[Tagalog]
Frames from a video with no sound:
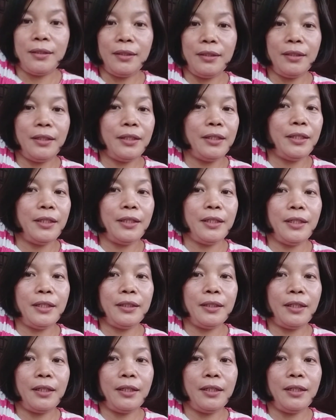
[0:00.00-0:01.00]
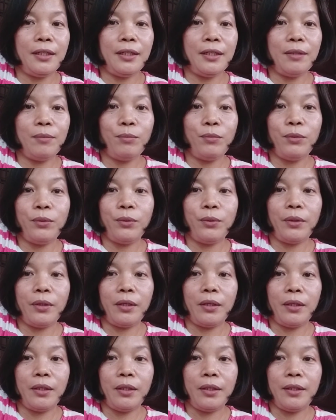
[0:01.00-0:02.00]
Ganyan lang talaga ang
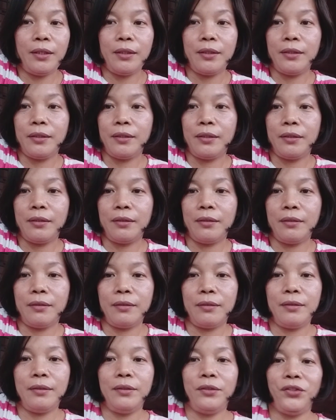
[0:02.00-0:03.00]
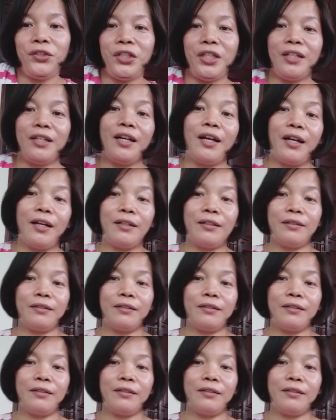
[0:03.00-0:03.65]
buhay. Tiyaga,